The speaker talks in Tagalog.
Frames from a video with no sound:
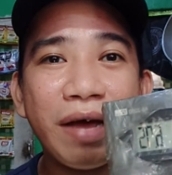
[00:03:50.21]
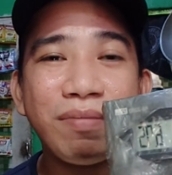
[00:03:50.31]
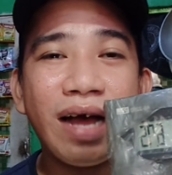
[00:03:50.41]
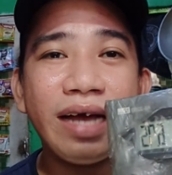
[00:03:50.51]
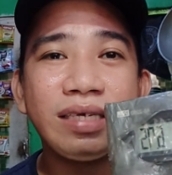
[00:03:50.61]

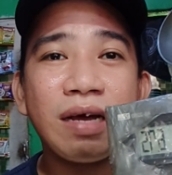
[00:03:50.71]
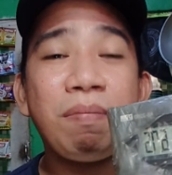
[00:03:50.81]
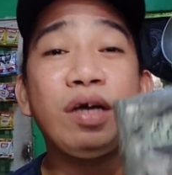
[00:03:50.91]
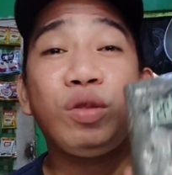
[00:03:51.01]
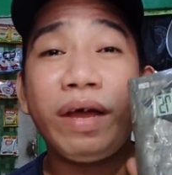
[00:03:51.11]
guys
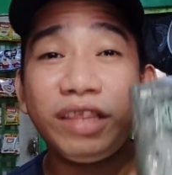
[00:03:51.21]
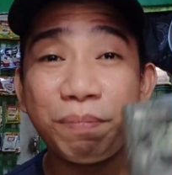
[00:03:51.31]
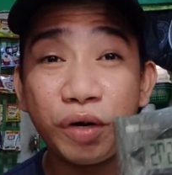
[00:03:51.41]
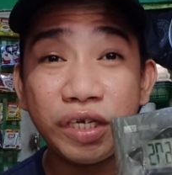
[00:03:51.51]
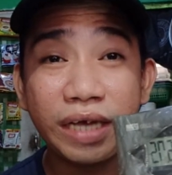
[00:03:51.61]
kapag
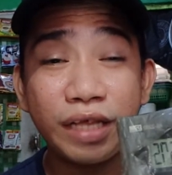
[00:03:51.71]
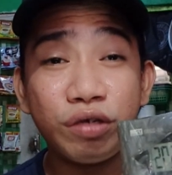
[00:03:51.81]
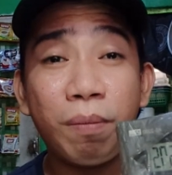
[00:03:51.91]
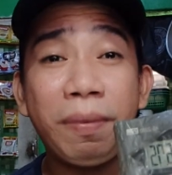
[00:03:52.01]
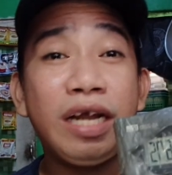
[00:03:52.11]
20%
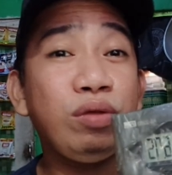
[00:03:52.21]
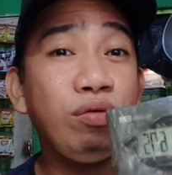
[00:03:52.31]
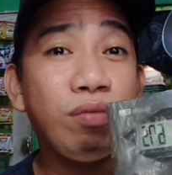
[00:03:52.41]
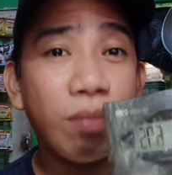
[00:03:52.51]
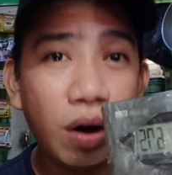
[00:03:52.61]
yung
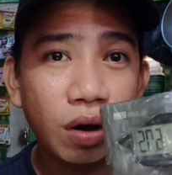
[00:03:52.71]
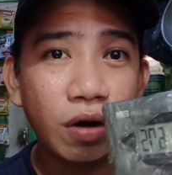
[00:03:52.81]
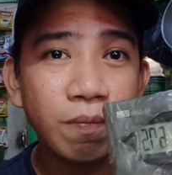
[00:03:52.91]
pinatubo mo